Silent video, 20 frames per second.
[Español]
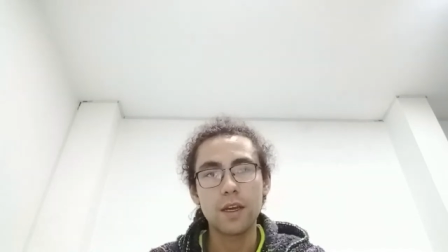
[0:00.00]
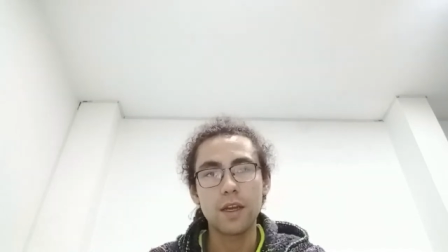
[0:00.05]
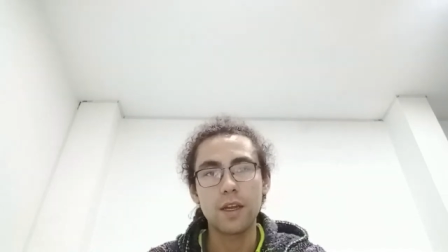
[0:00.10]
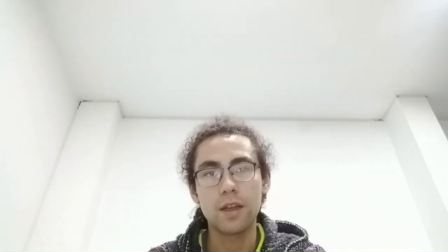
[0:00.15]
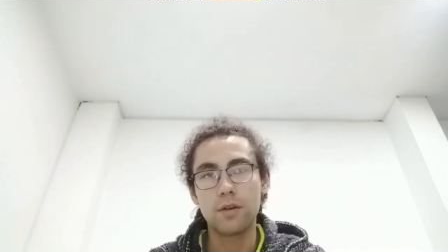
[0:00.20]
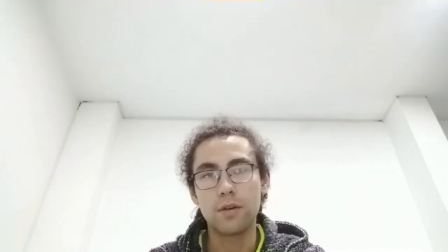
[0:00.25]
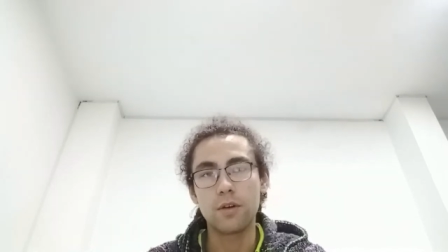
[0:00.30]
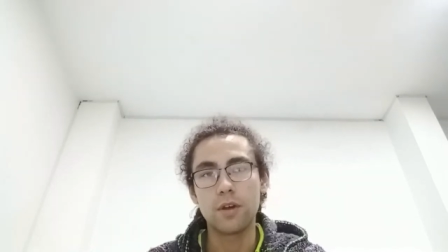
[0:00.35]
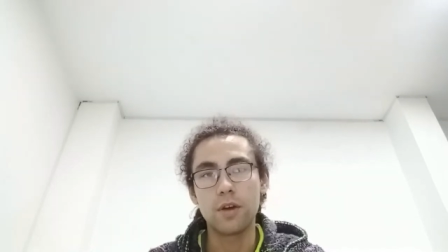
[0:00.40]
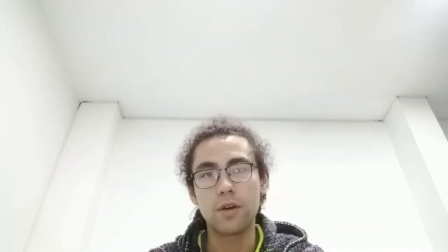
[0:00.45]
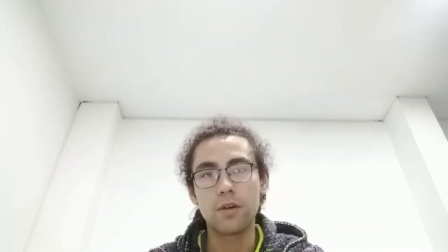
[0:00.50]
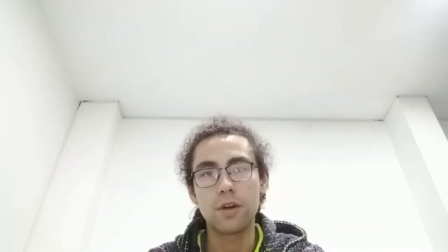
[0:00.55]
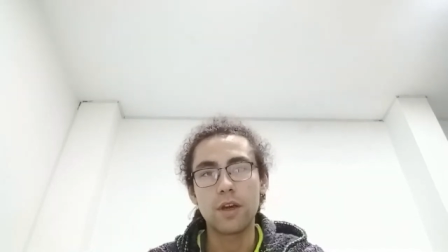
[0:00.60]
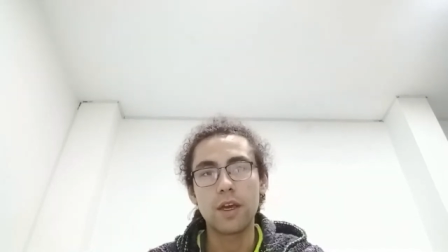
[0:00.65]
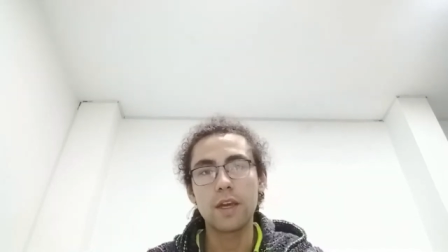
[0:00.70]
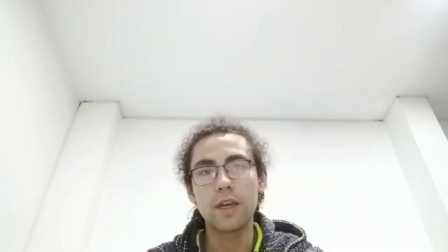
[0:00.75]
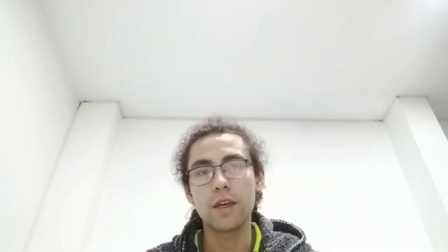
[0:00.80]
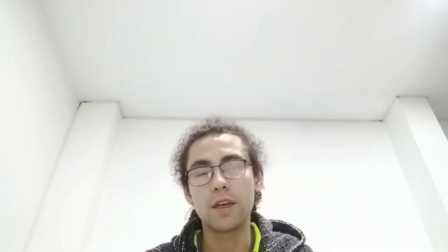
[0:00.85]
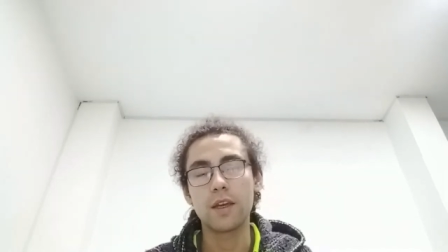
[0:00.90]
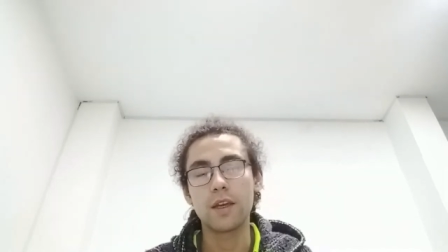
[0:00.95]
el código
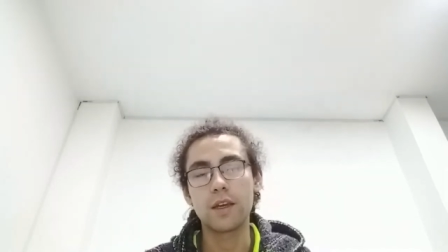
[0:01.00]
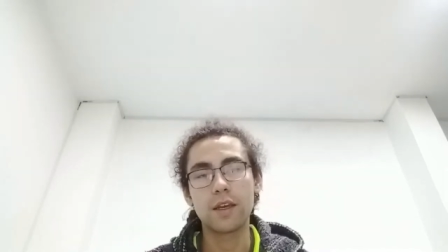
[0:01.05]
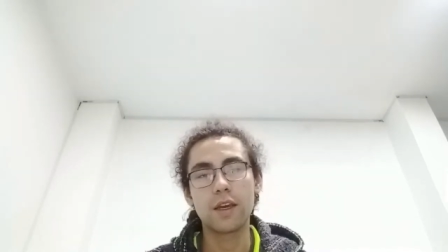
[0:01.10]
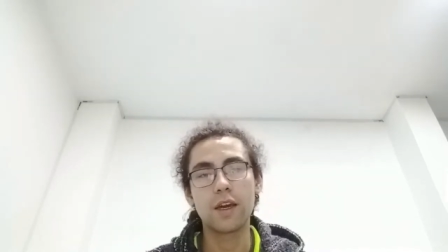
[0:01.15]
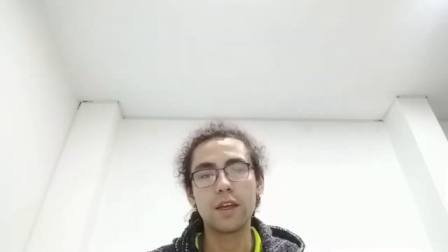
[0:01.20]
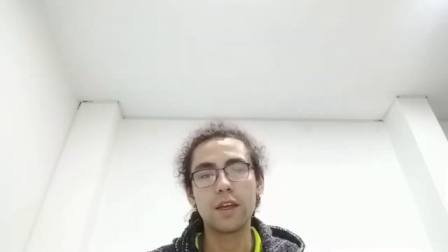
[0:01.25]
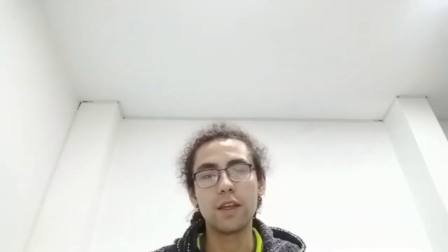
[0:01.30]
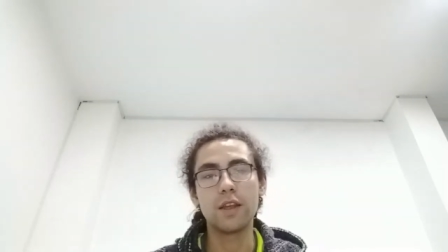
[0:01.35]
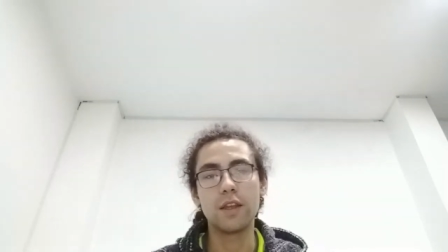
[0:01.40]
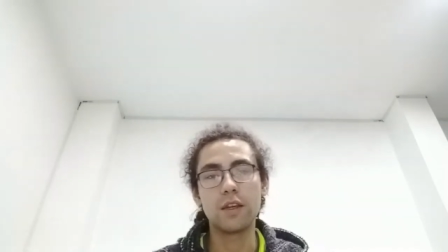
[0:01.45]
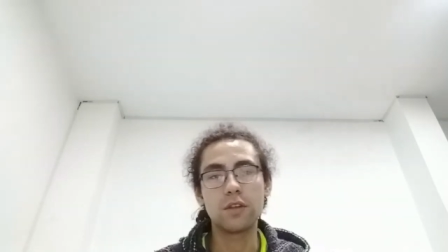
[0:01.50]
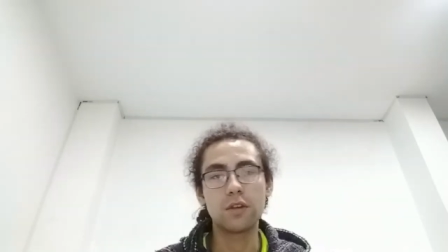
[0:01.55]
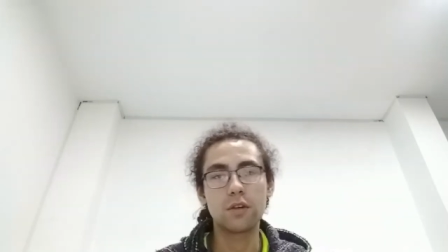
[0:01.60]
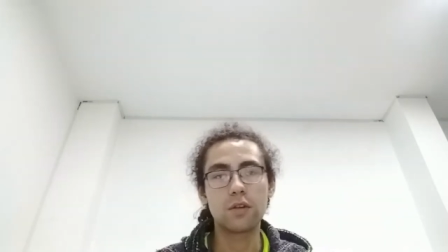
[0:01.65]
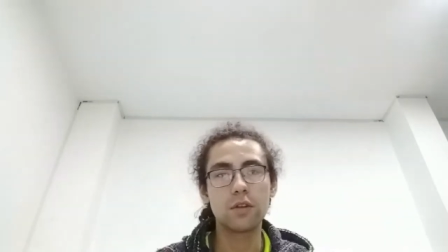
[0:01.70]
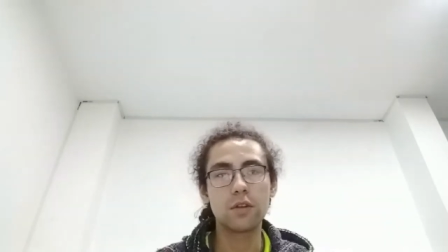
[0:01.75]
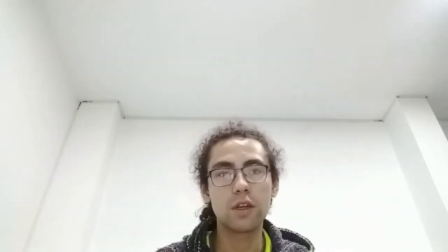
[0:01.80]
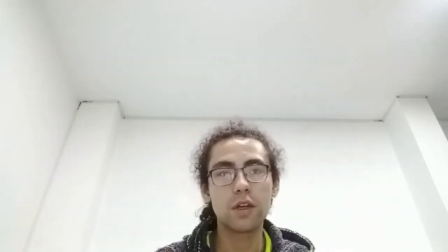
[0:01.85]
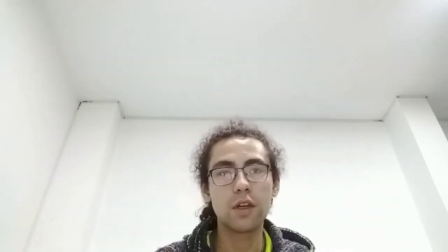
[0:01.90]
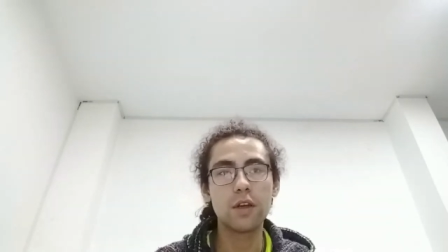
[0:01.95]
que, que, hay en dicho
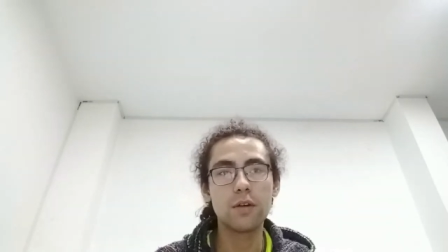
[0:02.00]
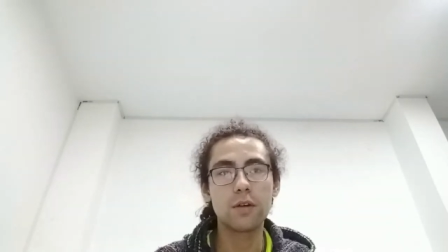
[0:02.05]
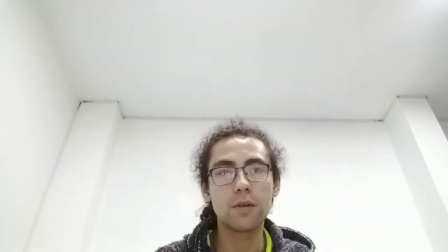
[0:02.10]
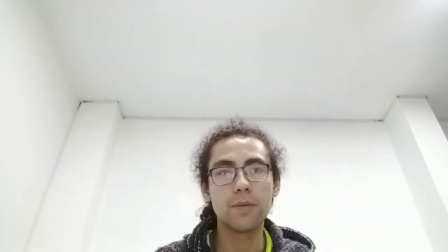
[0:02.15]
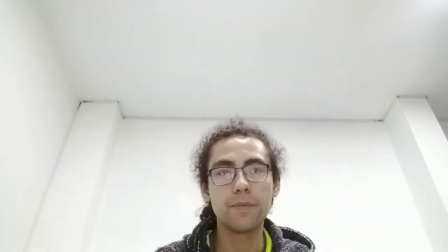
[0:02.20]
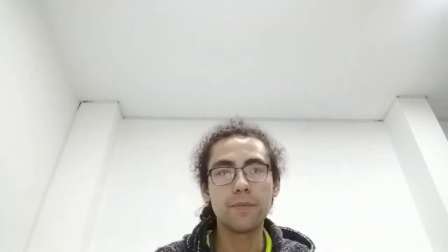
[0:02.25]
contenedor.